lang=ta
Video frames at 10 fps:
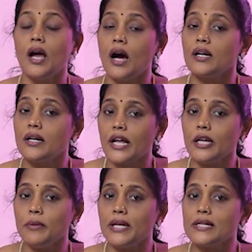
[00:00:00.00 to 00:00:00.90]
ஆனால்
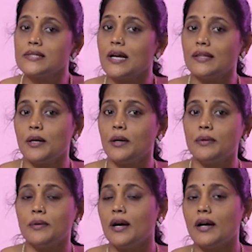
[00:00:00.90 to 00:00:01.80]
டைபெரியஸ் அந்த
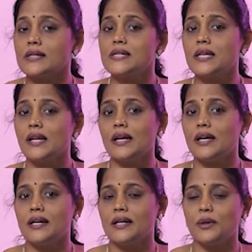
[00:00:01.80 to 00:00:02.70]
ரசிக்கிற
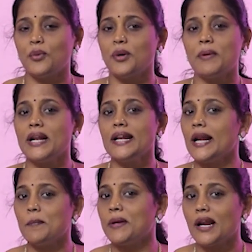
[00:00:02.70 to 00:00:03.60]
ஒரு
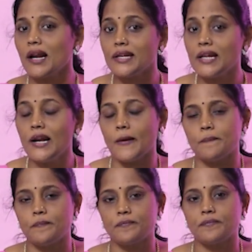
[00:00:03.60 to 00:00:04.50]
மனநிலைமையிலலாம் இல்லை
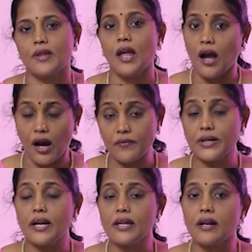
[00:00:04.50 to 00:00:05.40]

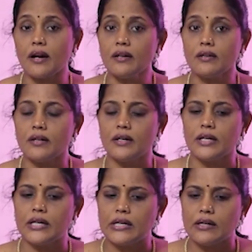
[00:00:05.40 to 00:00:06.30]
அவன் நினைக்கிறான்
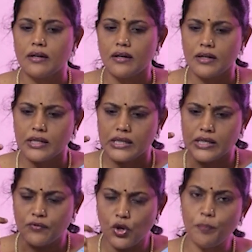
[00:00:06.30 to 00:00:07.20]

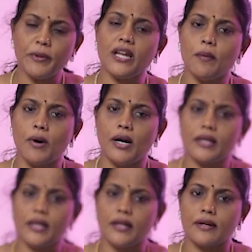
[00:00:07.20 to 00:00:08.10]
இவ்வளோ பெரிய
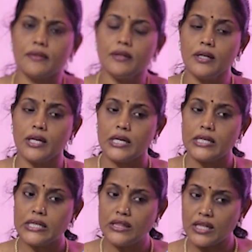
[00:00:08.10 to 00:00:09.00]
மாளிகையிலிருந்து
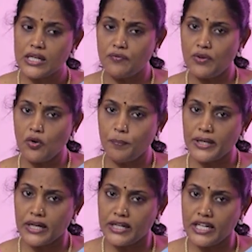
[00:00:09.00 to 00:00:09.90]
இந்த இவ்வளோ
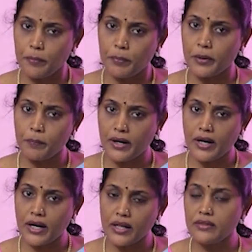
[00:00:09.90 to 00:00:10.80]
பெரிய நீர்ப்பரப்பை
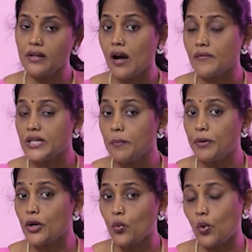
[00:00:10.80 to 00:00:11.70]
கடந்து அவன்
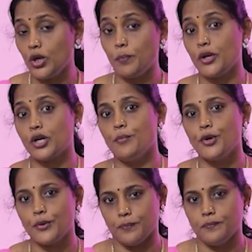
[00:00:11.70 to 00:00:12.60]
எப்படி கொண்டு போயிருக்க
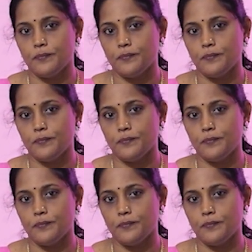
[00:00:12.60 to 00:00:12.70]
முடியும்